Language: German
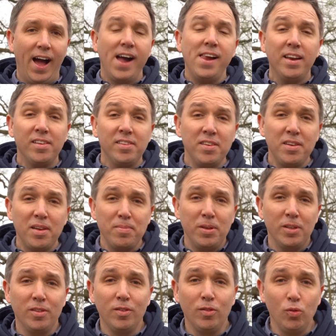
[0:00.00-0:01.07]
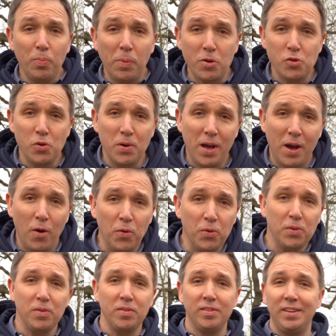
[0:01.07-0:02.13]
All das hinter mir sind super schöne
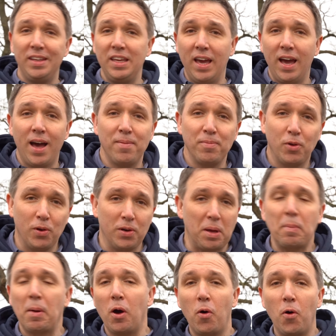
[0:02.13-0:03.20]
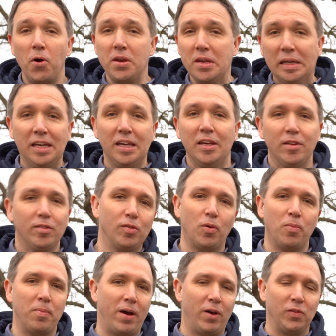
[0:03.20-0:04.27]
Autos, die ihr haben könnt. Aber heute geht es
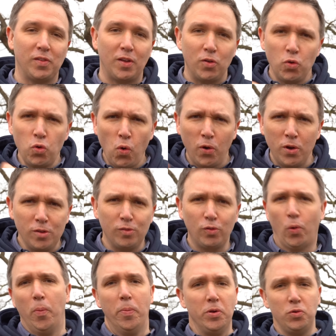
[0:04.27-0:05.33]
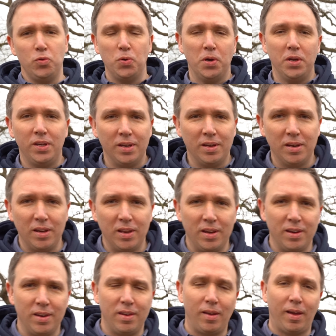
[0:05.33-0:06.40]
um unser neues Rubbeltürchen
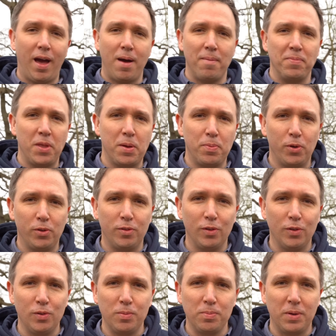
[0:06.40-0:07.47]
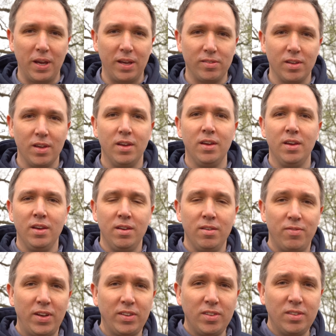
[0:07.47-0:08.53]
im Rahmen der Pösse Group Days.
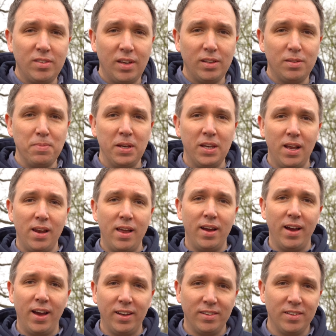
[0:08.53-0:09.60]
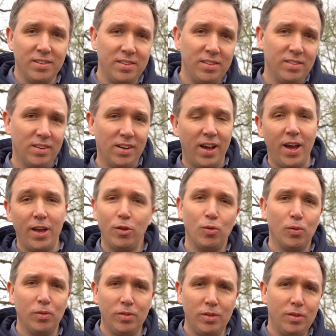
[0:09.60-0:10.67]
Was ist 6 Meter lang, hat eine
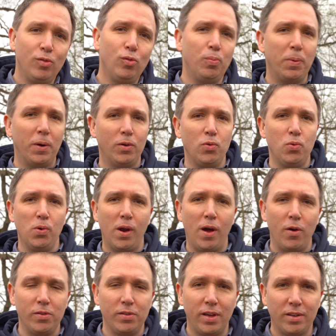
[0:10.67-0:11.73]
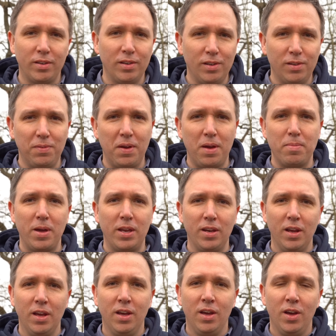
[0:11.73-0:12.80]
Dieselheizung, sieht super cool aus, hat ein Querbett
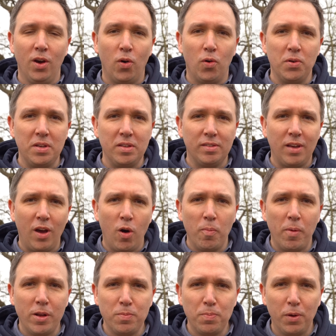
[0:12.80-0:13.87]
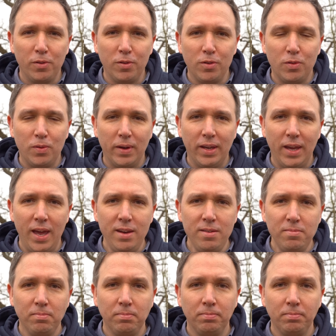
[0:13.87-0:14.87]
und ist kaum als Pösse zu erkennen?